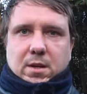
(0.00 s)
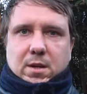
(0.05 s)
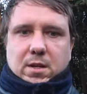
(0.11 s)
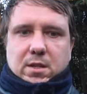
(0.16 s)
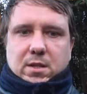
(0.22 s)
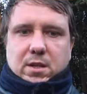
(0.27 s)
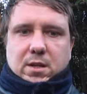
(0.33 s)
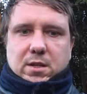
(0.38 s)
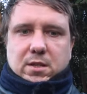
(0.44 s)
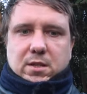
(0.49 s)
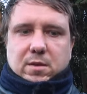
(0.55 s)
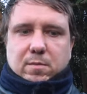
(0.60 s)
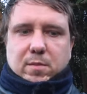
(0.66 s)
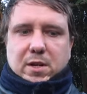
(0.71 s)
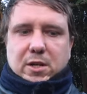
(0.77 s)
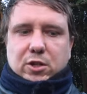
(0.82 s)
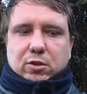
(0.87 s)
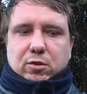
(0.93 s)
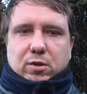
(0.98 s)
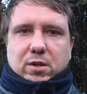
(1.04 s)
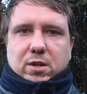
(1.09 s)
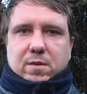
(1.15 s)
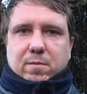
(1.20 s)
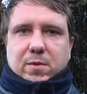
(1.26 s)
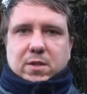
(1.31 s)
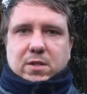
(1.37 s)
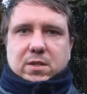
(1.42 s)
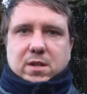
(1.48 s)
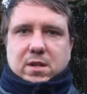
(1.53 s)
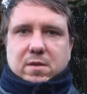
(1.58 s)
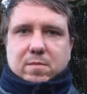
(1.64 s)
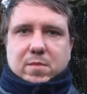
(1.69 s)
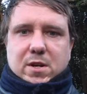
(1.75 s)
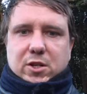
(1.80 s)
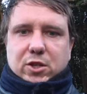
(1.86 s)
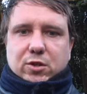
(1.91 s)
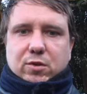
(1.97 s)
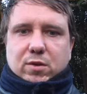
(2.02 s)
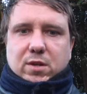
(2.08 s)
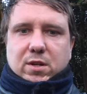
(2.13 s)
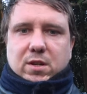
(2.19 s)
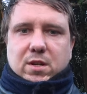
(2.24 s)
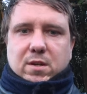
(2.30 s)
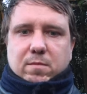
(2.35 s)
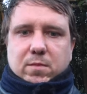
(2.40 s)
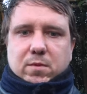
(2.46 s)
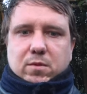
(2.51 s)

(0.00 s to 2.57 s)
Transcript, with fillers: Это если большой храм. Если небольшой храм,